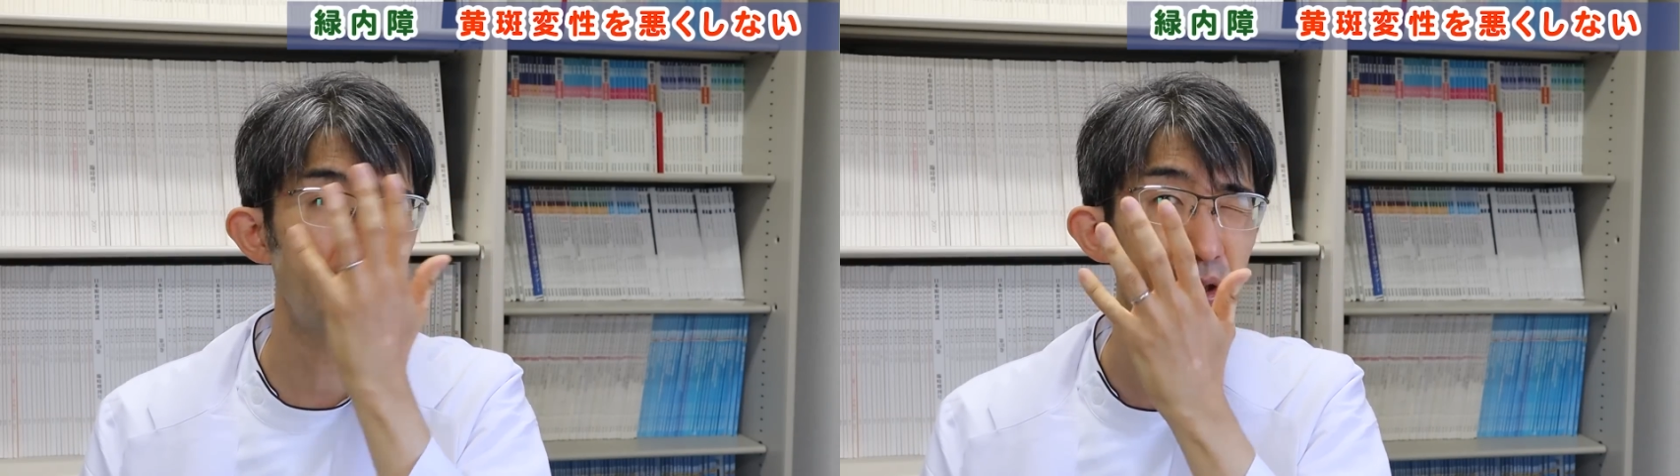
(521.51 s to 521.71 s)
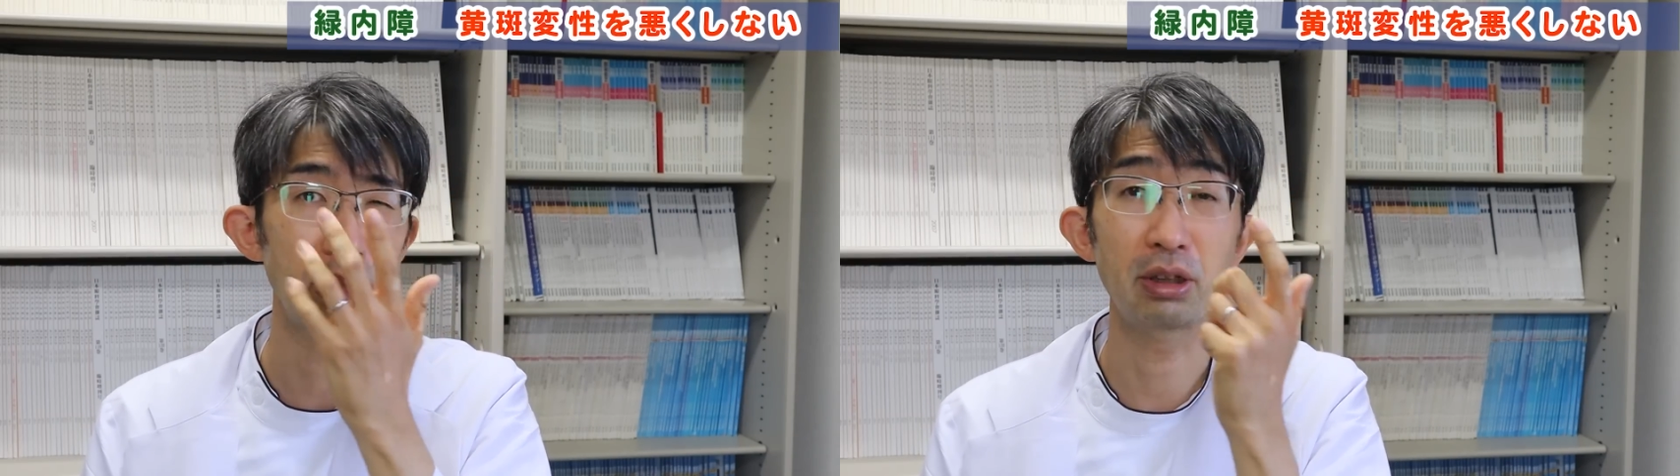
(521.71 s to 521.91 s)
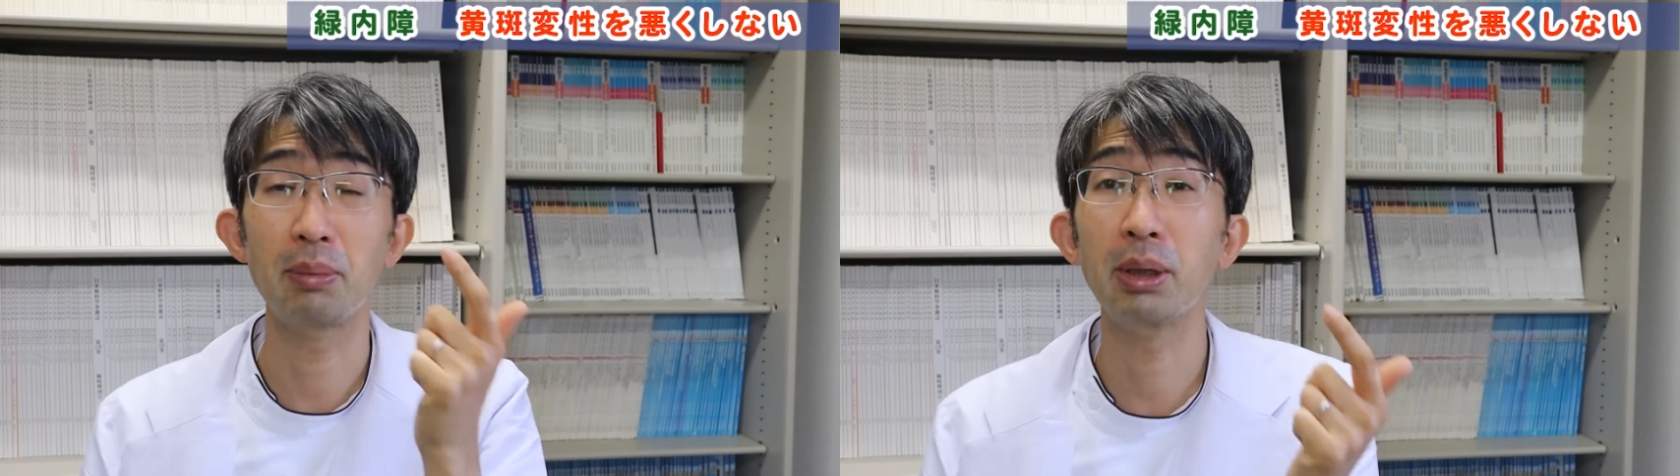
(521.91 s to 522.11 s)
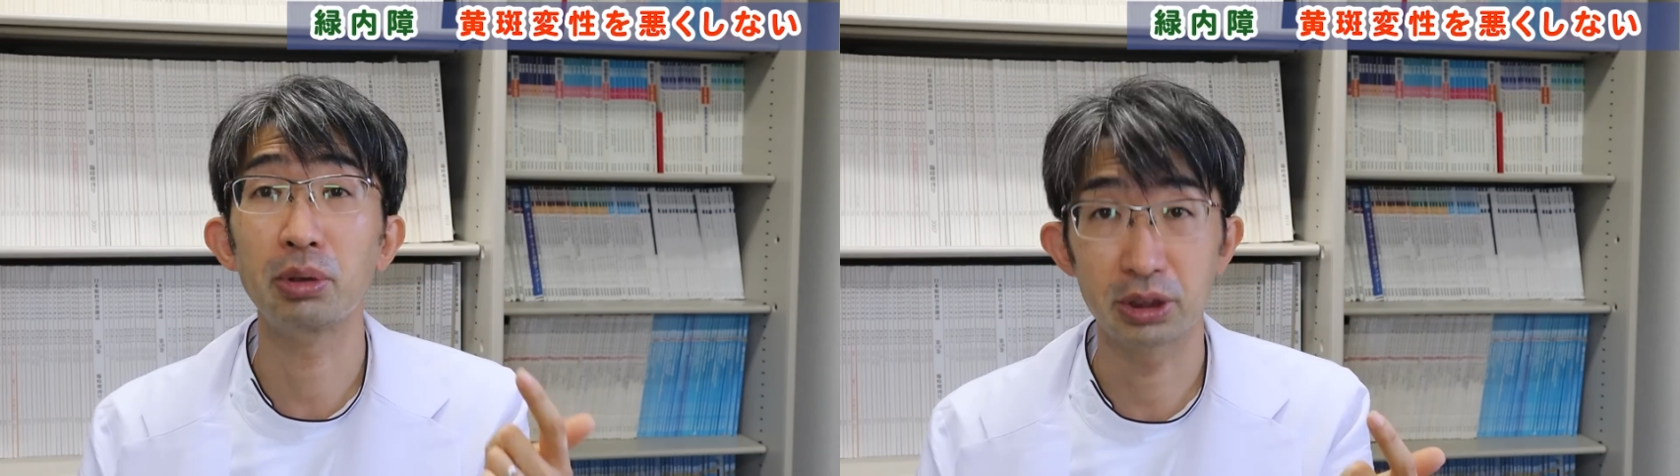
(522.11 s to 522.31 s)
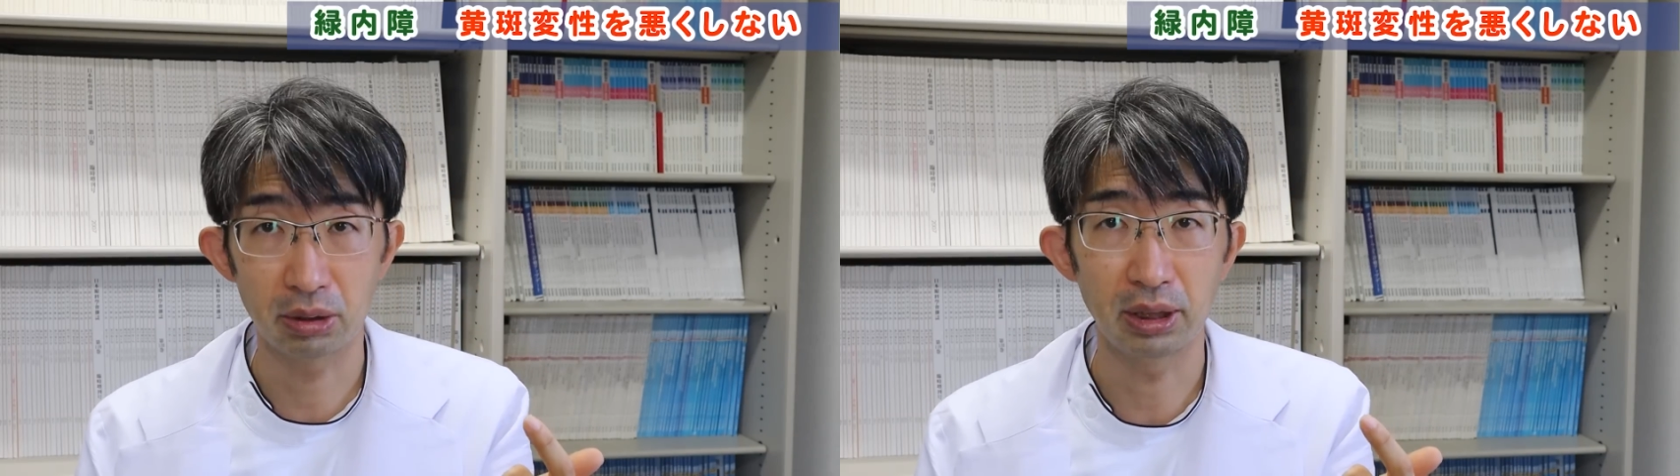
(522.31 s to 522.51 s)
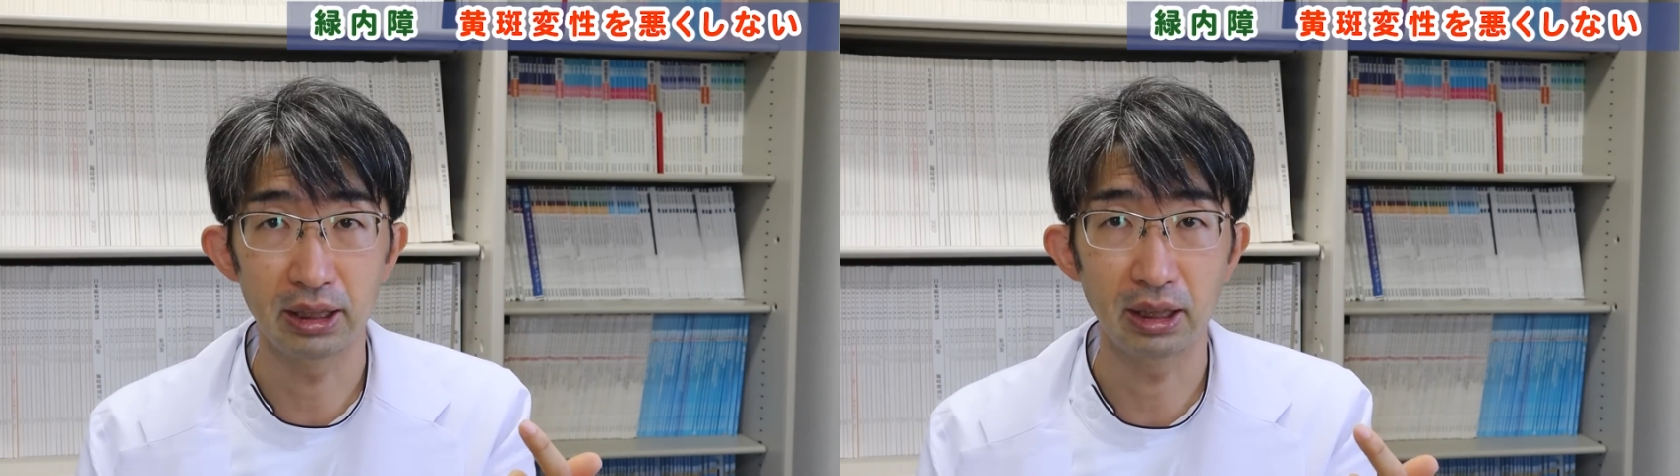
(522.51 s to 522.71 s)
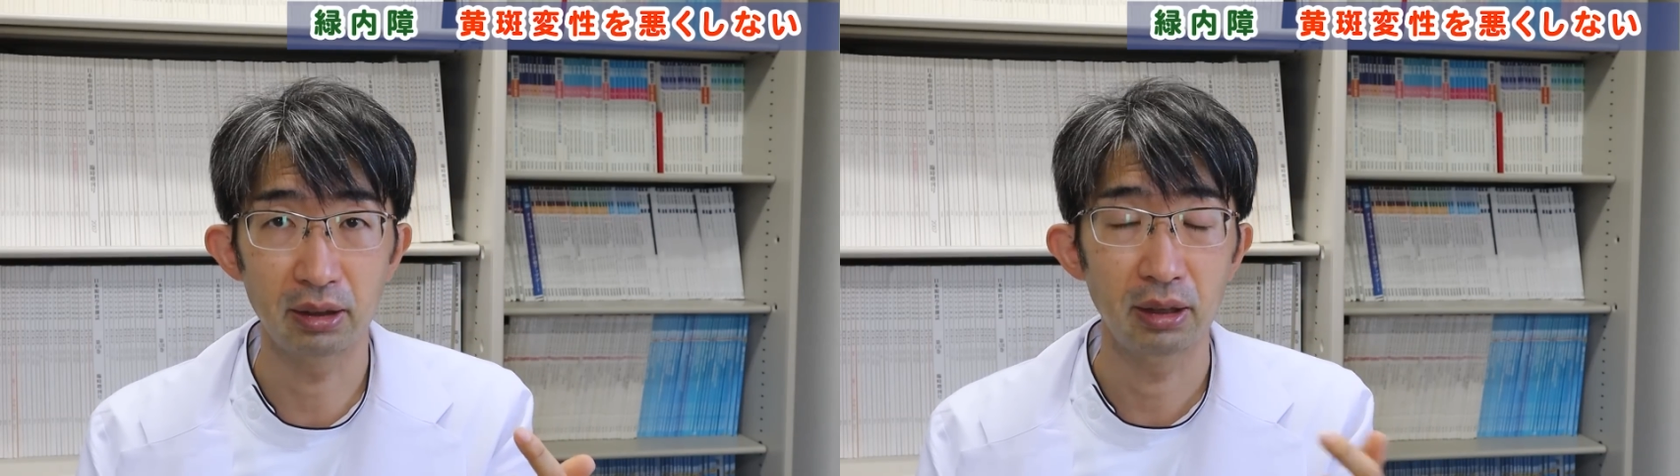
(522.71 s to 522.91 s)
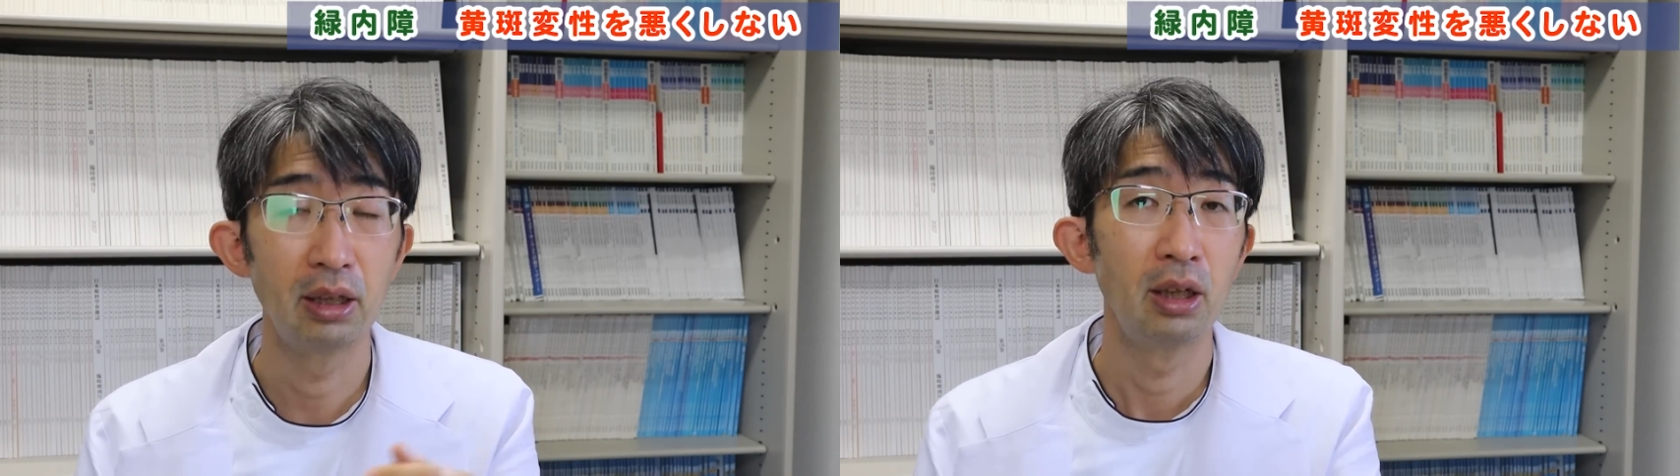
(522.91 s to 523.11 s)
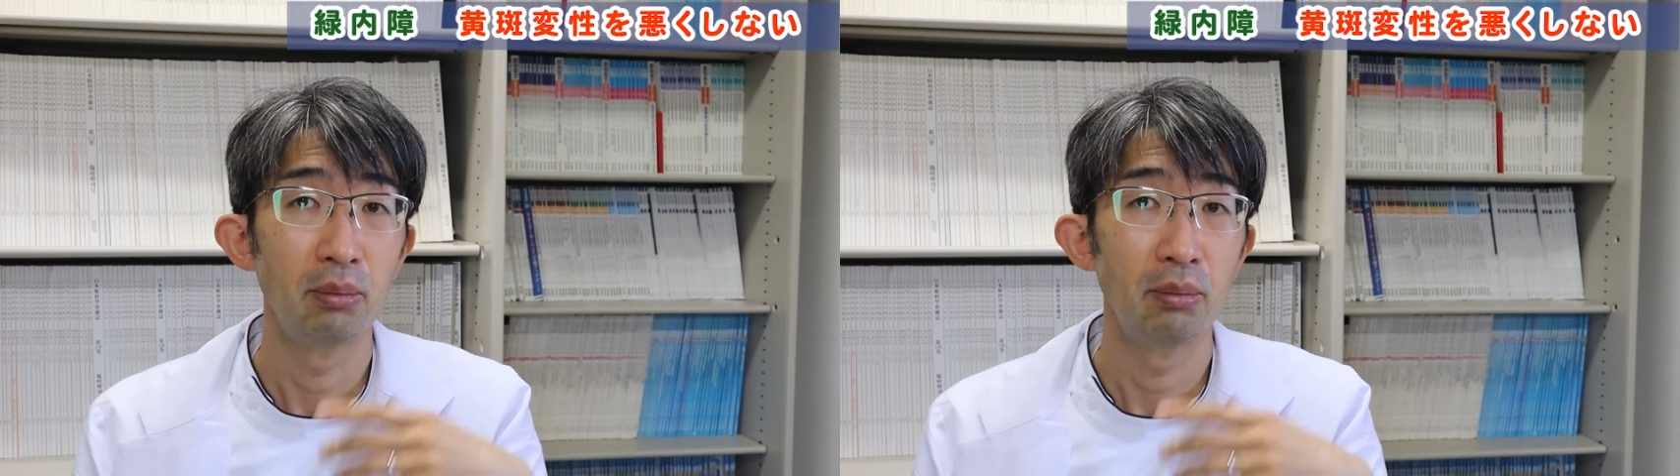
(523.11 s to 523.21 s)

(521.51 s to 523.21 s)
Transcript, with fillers: 隠して比べっこした方がいいです。